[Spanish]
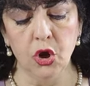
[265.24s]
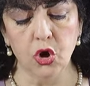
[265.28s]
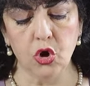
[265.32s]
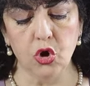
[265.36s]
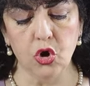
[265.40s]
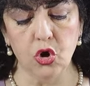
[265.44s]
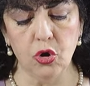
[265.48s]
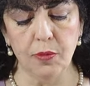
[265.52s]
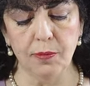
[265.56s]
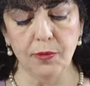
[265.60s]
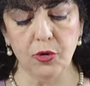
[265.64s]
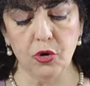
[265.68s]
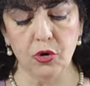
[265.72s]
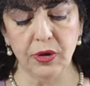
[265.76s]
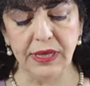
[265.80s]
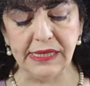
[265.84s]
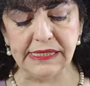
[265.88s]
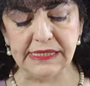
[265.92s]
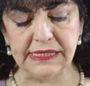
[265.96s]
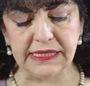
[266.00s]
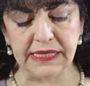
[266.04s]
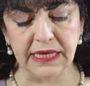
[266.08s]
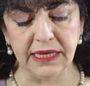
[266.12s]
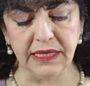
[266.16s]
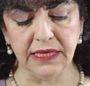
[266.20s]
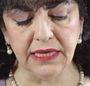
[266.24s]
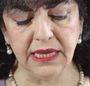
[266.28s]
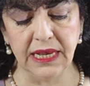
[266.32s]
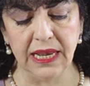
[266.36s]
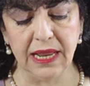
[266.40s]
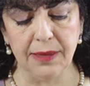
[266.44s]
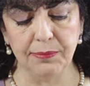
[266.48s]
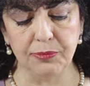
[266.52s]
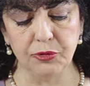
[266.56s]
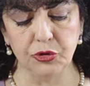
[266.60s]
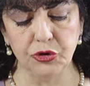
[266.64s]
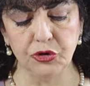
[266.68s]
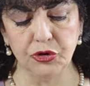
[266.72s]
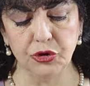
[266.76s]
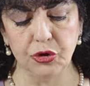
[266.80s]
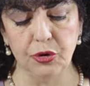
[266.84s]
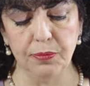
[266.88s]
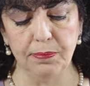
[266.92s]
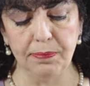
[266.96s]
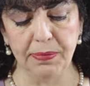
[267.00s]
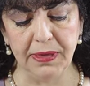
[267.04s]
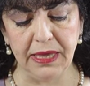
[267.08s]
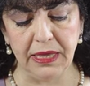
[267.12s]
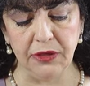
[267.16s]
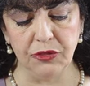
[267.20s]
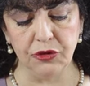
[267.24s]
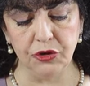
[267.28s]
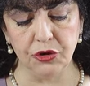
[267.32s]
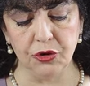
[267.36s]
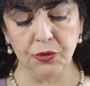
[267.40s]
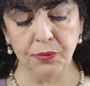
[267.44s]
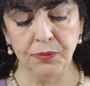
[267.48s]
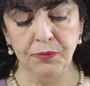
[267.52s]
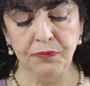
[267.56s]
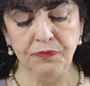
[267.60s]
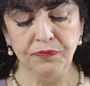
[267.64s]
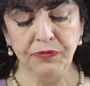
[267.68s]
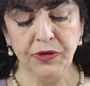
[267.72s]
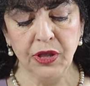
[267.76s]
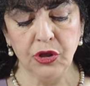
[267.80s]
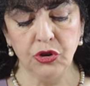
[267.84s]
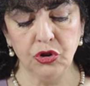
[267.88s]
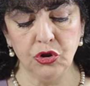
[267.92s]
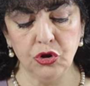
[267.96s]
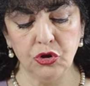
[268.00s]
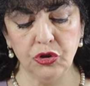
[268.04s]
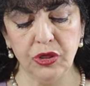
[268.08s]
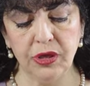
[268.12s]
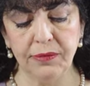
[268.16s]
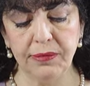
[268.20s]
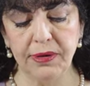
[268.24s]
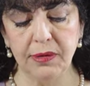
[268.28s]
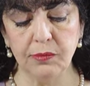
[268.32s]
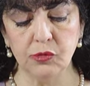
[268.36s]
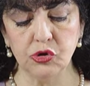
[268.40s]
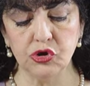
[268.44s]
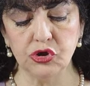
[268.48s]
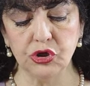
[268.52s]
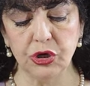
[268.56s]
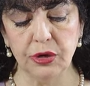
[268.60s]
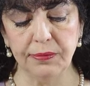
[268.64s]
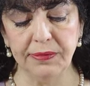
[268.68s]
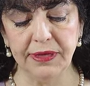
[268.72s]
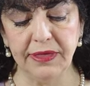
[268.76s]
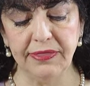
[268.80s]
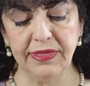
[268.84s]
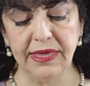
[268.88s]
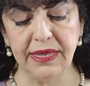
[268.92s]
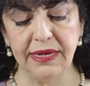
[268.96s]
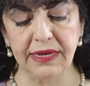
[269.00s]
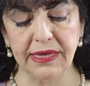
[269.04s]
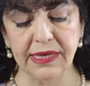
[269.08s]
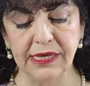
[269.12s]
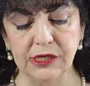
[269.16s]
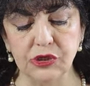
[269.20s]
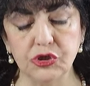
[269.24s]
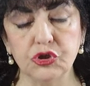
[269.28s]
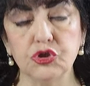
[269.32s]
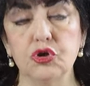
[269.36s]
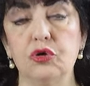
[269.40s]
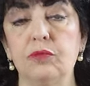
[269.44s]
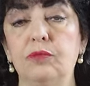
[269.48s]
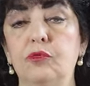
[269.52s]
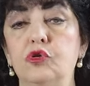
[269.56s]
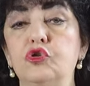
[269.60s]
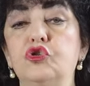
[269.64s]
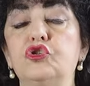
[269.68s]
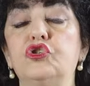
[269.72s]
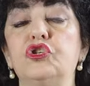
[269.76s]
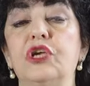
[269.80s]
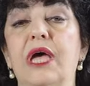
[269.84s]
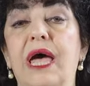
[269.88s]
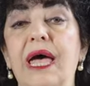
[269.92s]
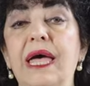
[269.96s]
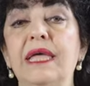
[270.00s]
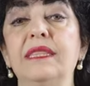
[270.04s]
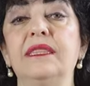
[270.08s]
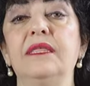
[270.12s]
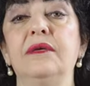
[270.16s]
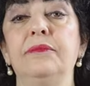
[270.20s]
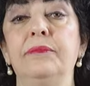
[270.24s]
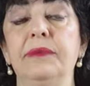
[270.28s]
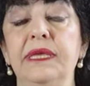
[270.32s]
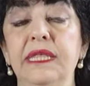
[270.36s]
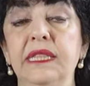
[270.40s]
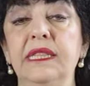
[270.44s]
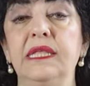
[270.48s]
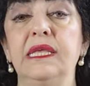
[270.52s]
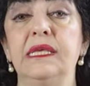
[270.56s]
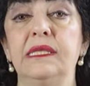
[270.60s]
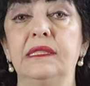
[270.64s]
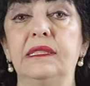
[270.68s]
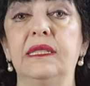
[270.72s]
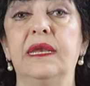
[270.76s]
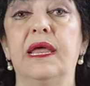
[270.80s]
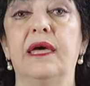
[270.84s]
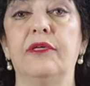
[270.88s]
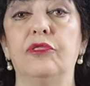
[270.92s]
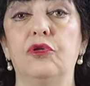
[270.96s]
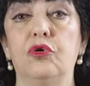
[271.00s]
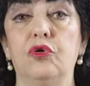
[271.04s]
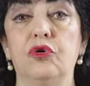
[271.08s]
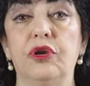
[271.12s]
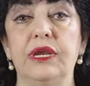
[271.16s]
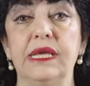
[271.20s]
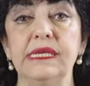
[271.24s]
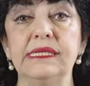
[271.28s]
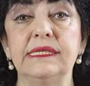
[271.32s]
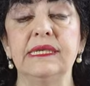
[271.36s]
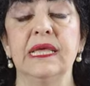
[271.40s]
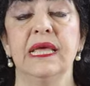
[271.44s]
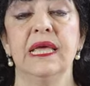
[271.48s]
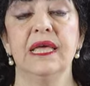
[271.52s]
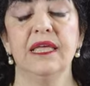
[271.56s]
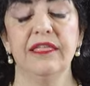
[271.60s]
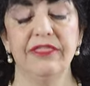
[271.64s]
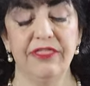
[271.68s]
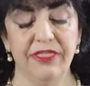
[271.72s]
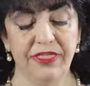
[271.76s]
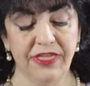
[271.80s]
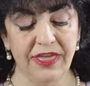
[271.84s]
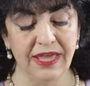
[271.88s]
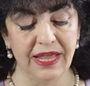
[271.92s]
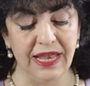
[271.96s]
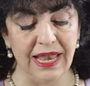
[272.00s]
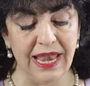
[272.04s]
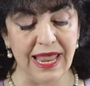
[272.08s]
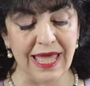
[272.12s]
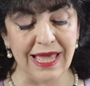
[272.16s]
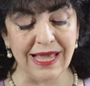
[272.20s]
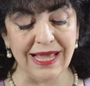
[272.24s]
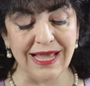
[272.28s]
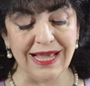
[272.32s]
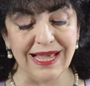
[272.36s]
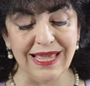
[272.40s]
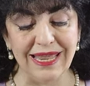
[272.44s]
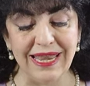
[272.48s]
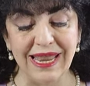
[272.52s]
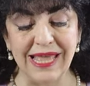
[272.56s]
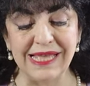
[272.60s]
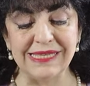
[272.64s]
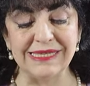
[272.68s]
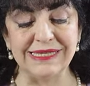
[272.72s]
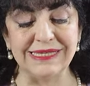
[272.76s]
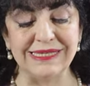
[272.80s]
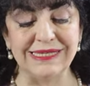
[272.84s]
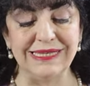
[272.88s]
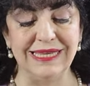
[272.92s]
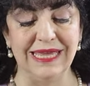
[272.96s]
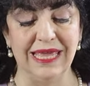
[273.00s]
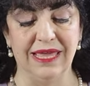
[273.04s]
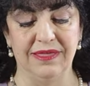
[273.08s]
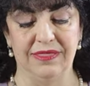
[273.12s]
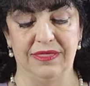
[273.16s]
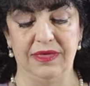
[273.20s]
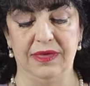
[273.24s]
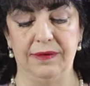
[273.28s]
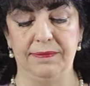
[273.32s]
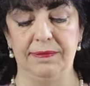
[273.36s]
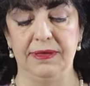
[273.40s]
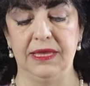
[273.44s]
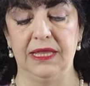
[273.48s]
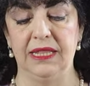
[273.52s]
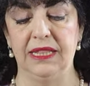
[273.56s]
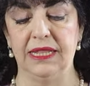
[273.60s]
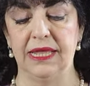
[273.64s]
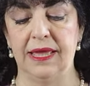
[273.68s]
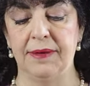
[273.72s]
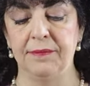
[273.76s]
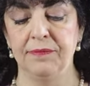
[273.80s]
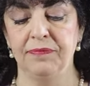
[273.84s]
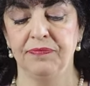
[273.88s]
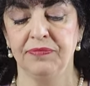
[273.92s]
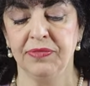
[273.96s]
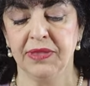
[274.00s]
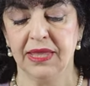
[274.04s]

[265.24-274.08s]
como enseña el apóstol Pedro no debemos olvidar que somos administradores de la gracia divina.